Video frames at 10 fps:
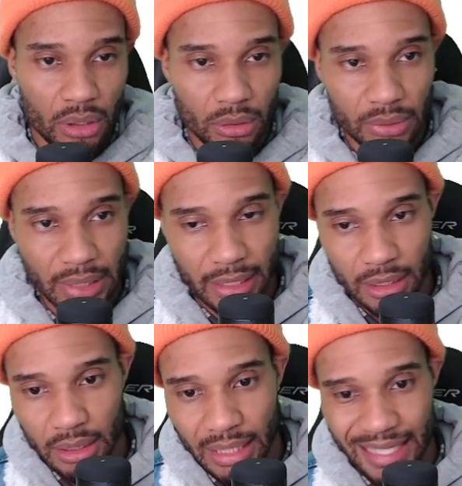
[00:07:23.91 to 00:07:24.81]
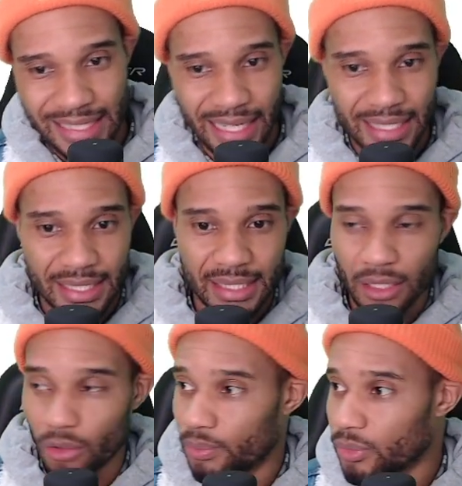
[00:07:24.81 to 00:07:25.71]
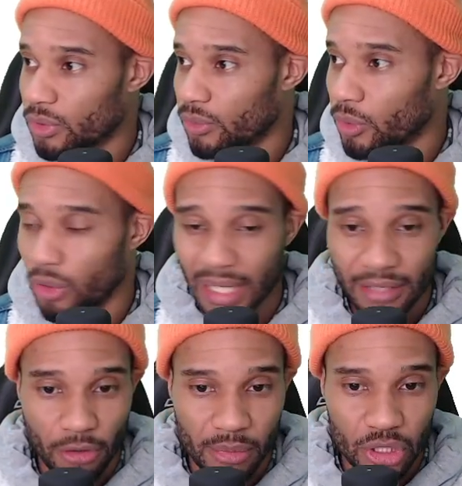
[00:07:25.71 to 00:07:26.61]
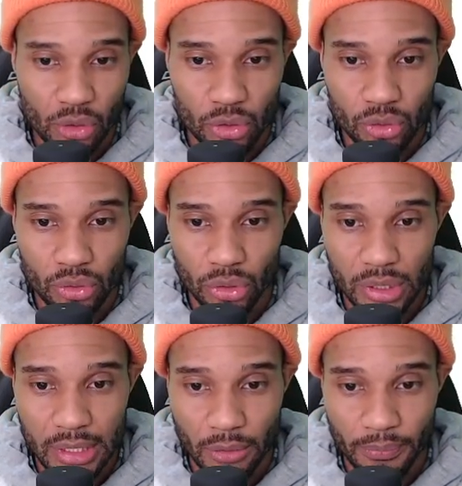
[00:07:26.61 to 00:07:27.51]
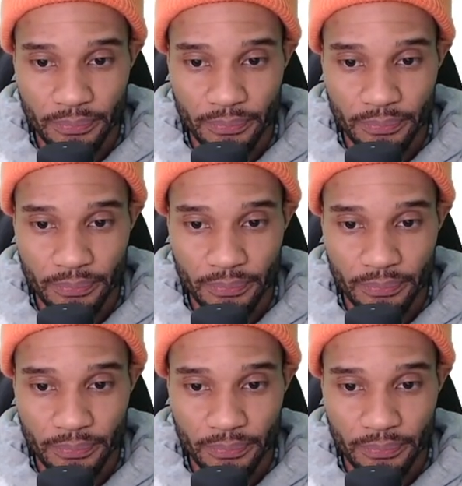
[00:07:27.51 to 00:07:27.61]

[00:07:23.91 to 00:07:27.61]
Então tá aí. As raízes são. Vamos colocar em forma de conjunto solução?